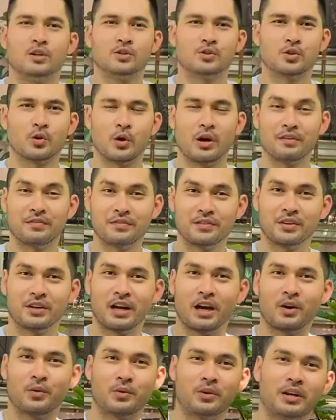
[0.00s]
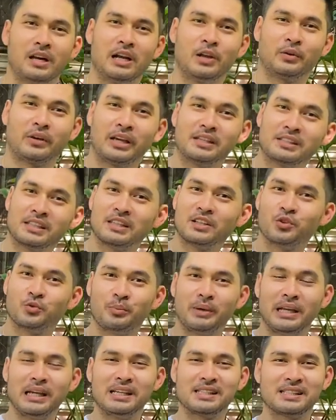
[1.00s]
So after our allocation ng
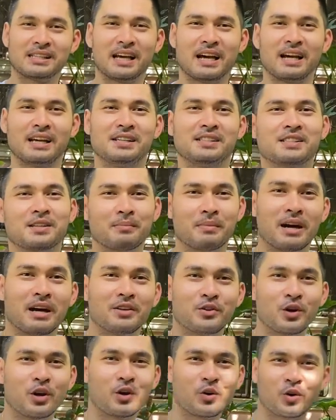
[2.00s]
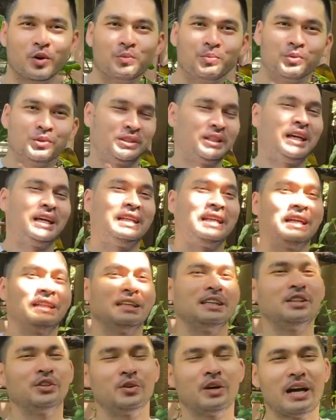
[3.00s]
Nobilis guys, samahan nyo ako, puntahan
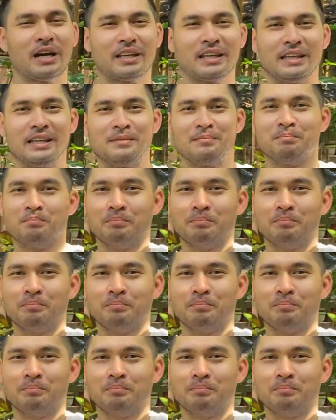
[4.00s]
natin yung aking